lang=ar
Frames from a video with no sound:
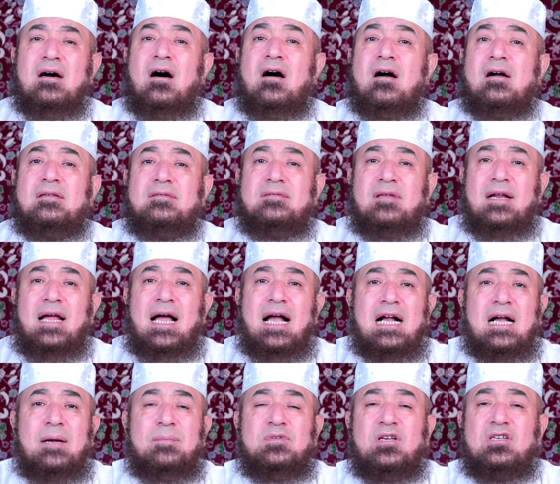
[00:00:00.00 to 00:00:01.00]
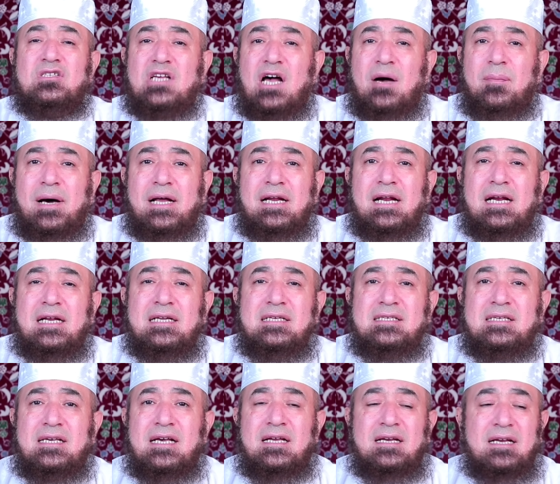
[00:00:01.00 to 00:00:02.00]
أكتر حاجة بتصعب على
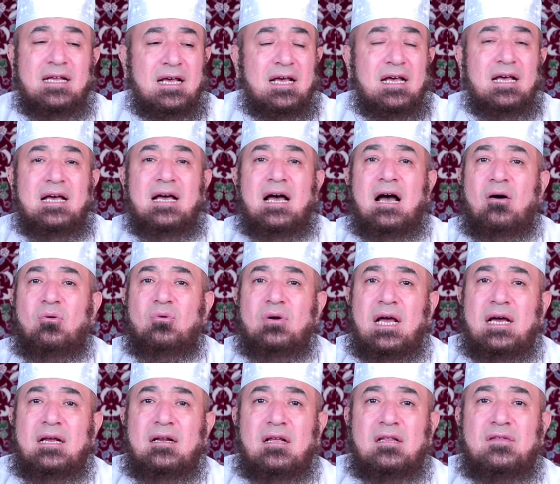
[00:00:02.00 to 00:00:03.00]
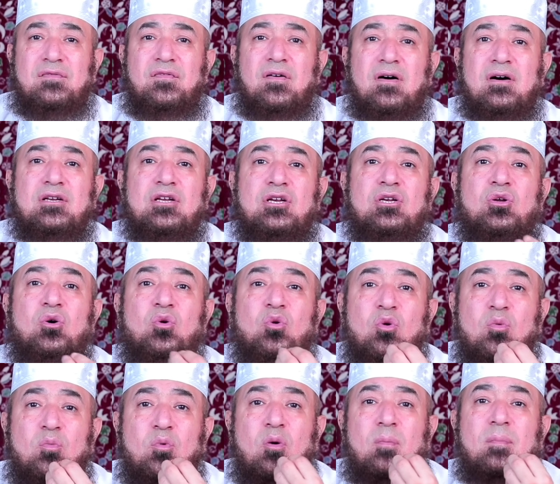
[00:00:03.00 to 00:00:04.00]
الإنسان هؤلاء الأطفال اللي
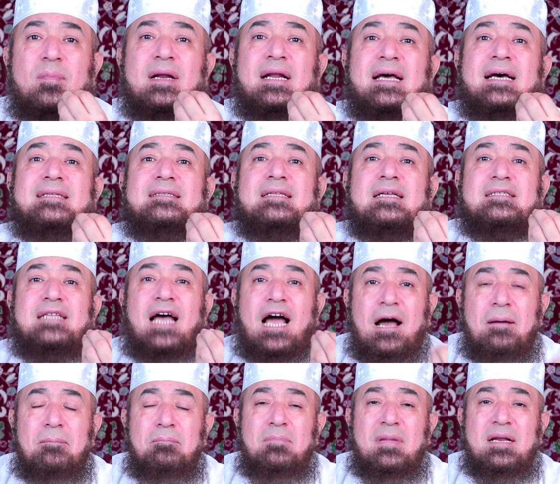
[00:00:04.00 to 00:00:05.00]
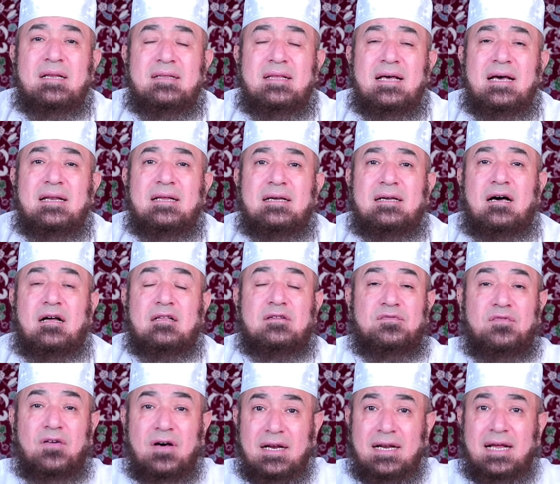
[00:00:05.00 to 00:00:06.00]
قلوبهم لا تتحمل ذلك
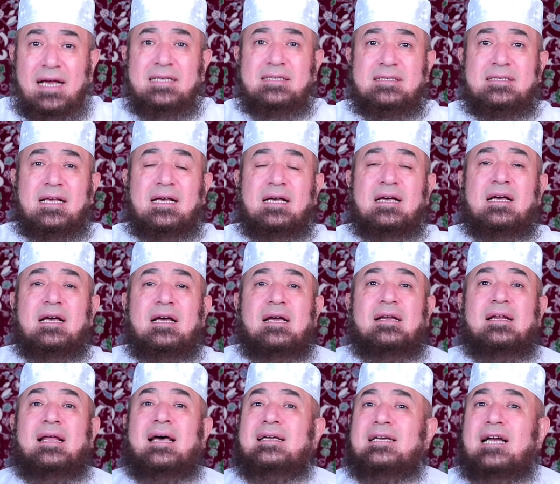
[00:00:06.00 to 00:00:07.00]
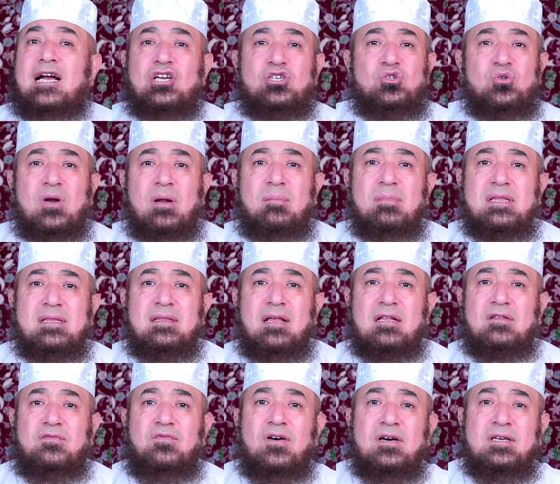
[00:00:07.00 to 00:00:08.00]
أطفال غزة لا يعيشون مثل
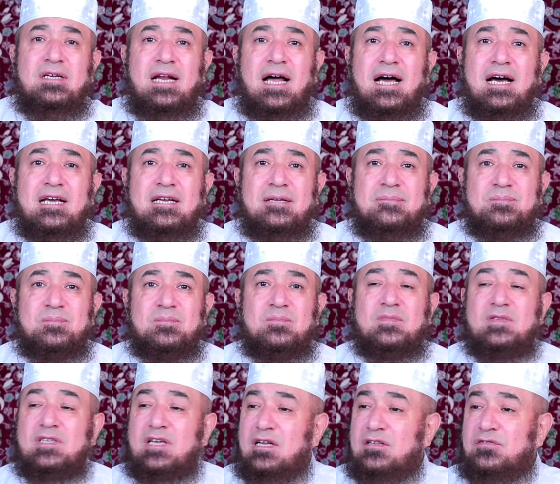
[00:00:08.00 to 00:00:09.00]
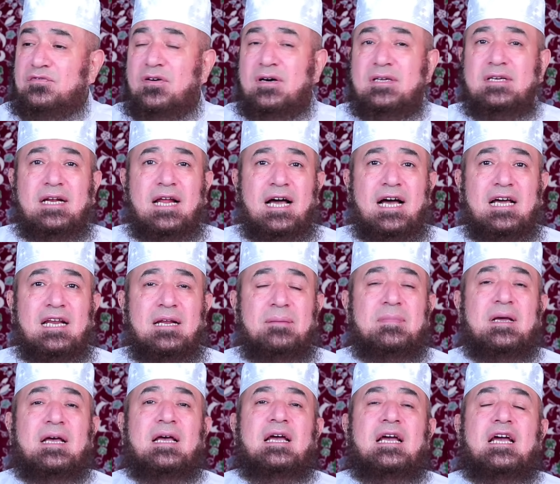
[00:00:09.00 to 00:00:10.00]
أطفال العالم أطفال
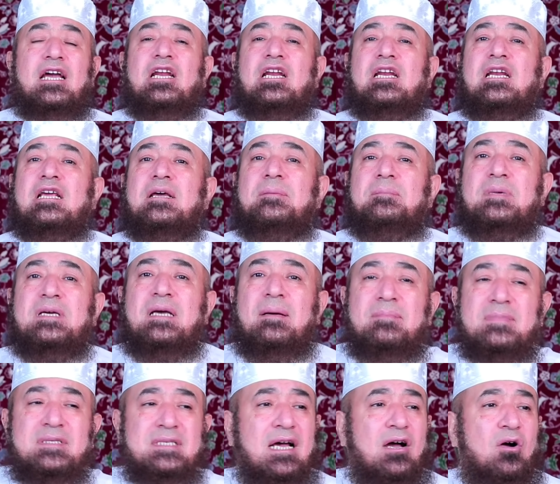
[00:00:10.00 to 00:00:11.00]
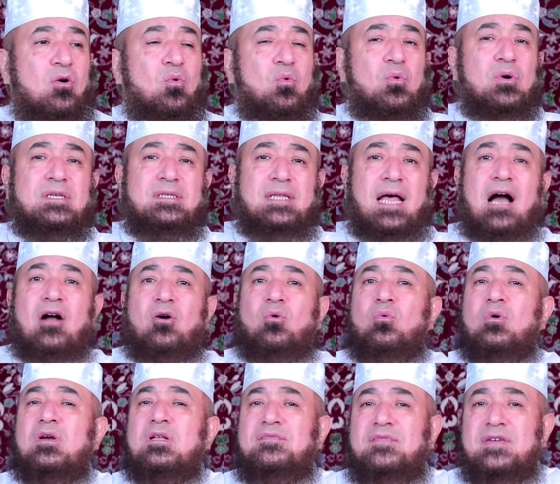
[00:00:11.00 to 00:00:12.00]
العالم اللي بيمزحوا
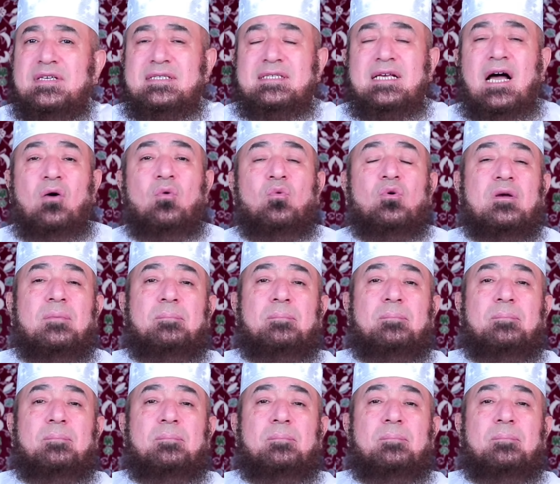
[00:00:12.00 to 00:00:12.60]
ويضحكوا ويتفسحوا